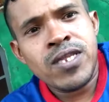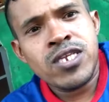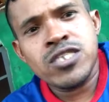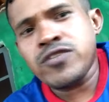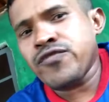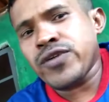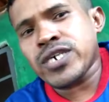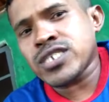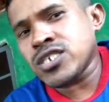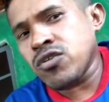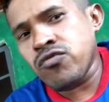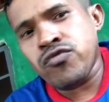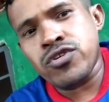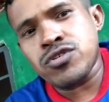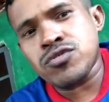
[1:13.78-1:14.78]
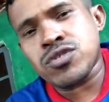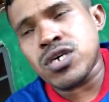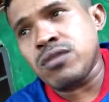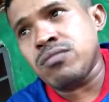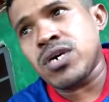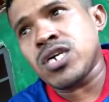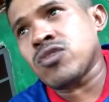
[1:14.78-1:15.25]
De fazer um vídeo
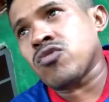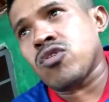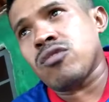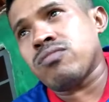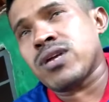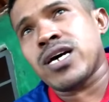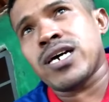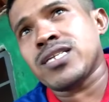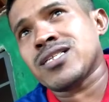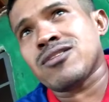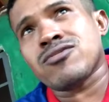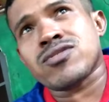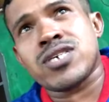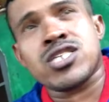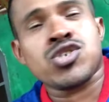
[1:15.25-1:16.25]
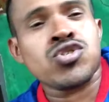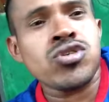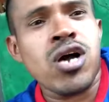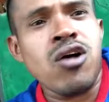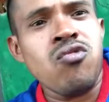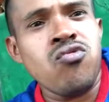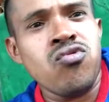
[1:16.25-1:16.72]
também, cobrar e tal, tal. É
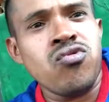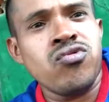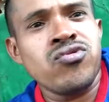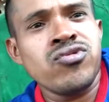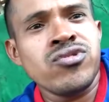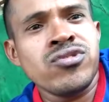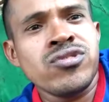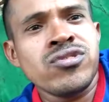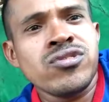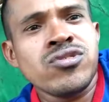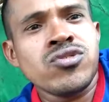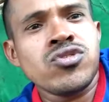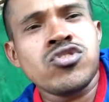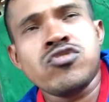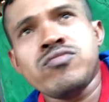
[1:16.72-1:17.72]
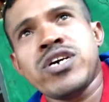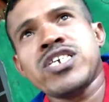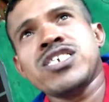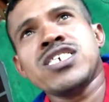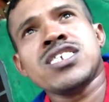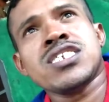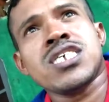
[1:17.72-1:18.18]
só um. No meio
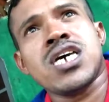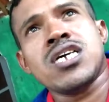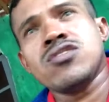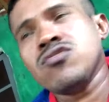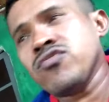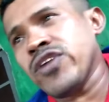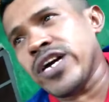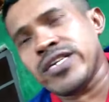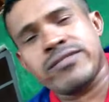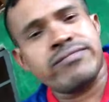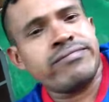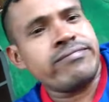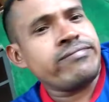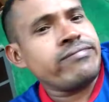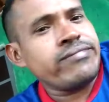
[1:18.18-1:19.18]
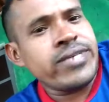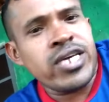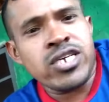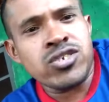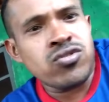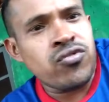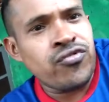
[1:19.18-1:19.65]
de 100 não vai
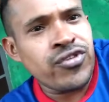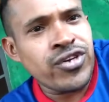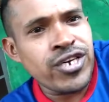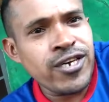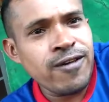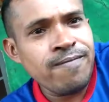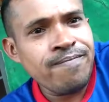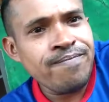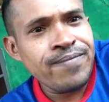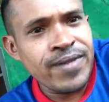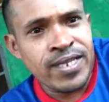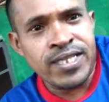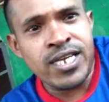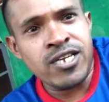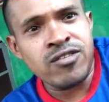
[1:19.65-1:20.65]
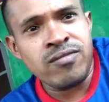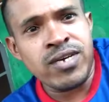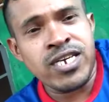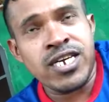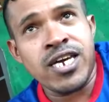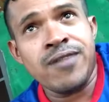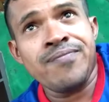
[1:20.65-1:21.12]
resolver. Entende como é
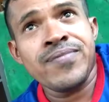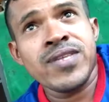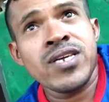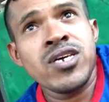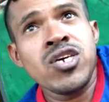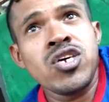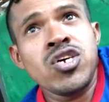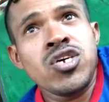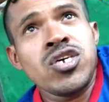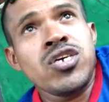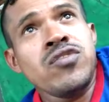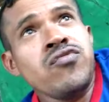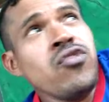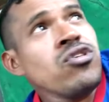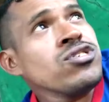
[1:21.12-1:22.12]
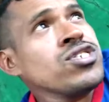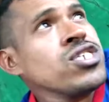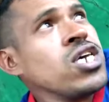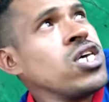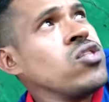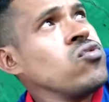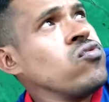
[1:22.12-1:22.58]
que é? E
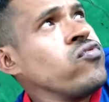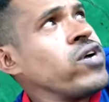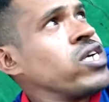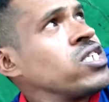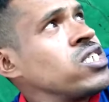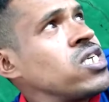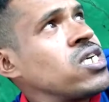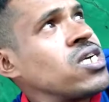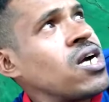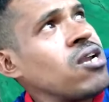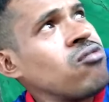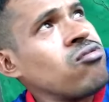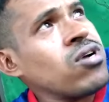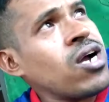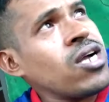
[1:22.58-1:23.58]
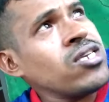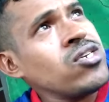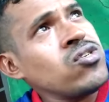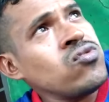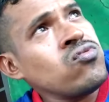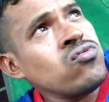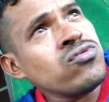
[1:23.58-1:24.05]
você não vai chegar a lugar
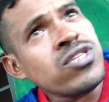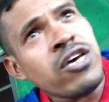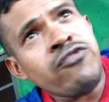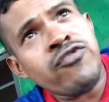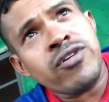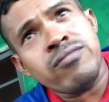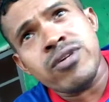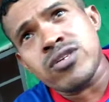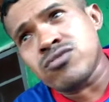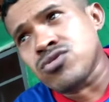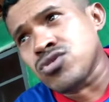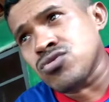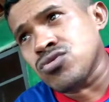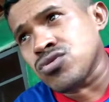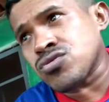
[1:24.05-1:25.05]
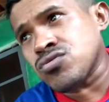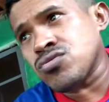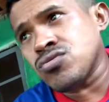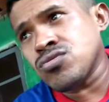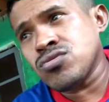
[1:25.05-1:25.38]
nenhum defamando os outros.